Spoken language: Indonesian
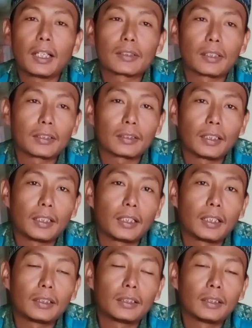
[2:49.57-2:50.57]
nggak
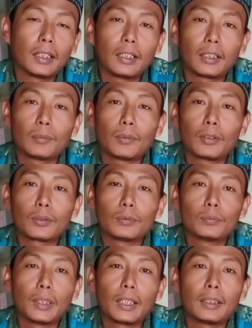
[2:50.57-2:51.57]
asal-asalan harimau
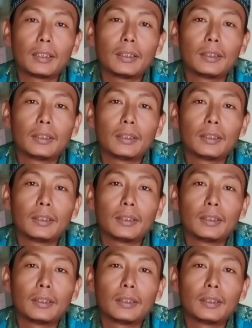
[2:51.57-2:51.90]
kumbang